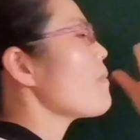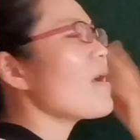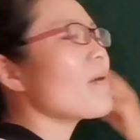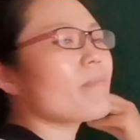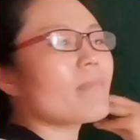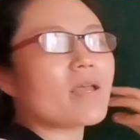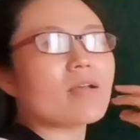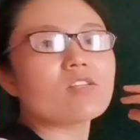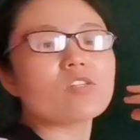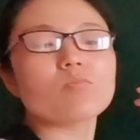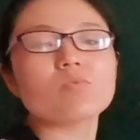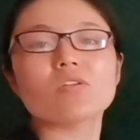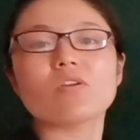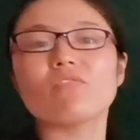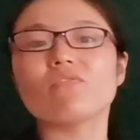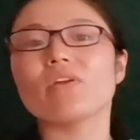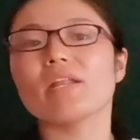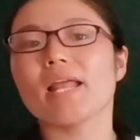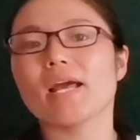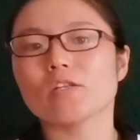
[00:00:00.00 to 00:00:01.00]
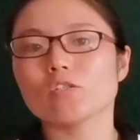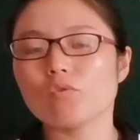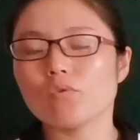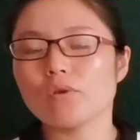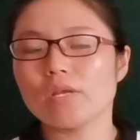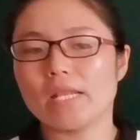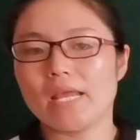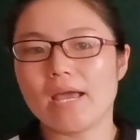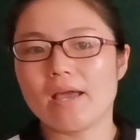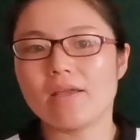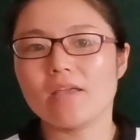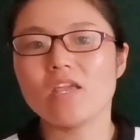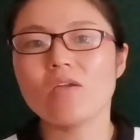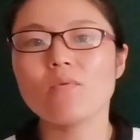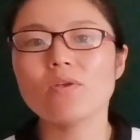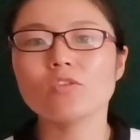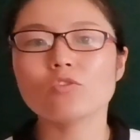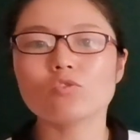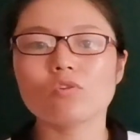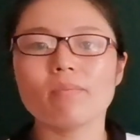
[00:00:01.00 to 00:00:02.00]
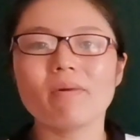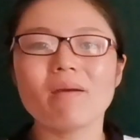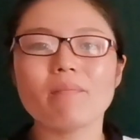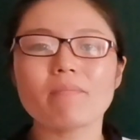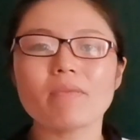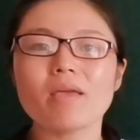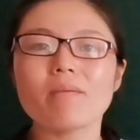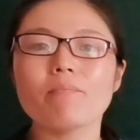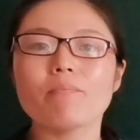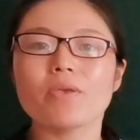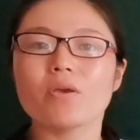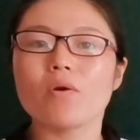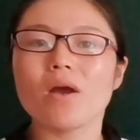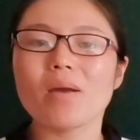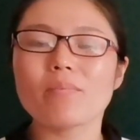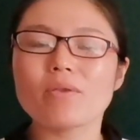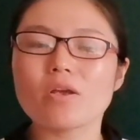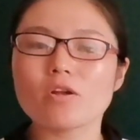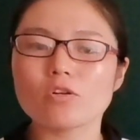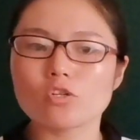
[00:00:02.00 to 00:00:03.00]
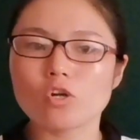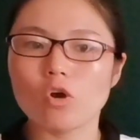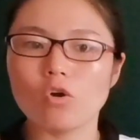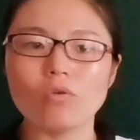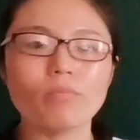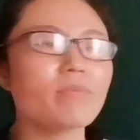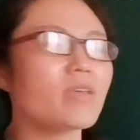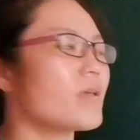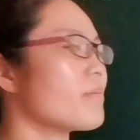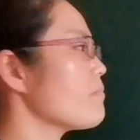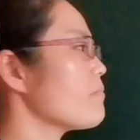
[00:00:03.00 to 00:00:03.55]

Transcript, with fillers: 半边是不是分量重一点？因为左半边笔画比较稠密，